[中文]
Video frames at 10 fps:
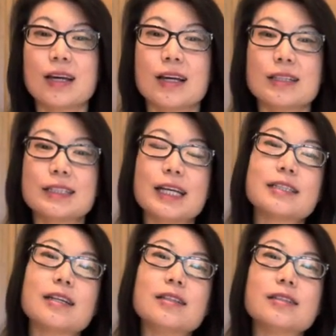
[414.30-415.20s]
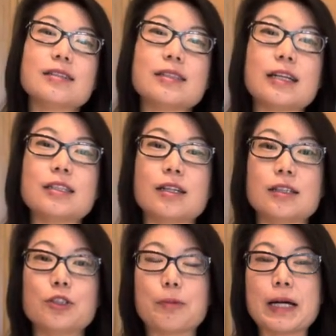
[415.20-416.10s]
那在桑德斯在这
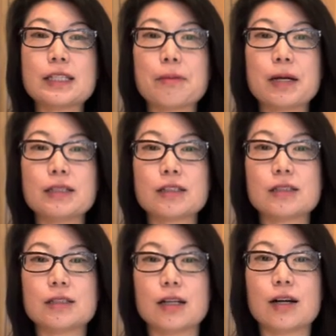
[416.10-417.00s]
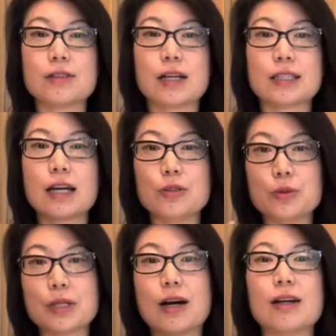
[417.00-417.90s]
酒吧上班的时候呢，他遇
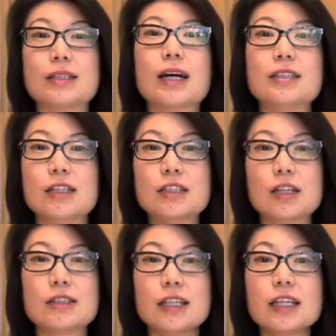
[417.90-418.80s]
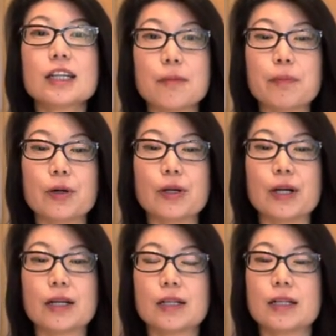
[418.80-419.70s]
到了他人生第一个伯
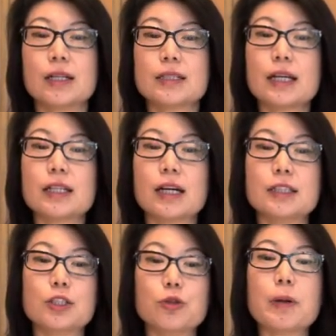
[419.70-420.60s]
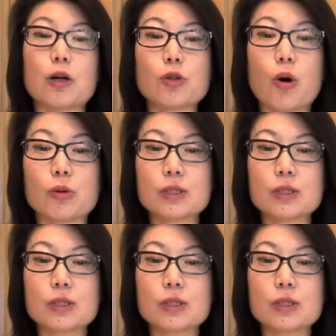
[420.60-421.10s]
乐，他的酒保同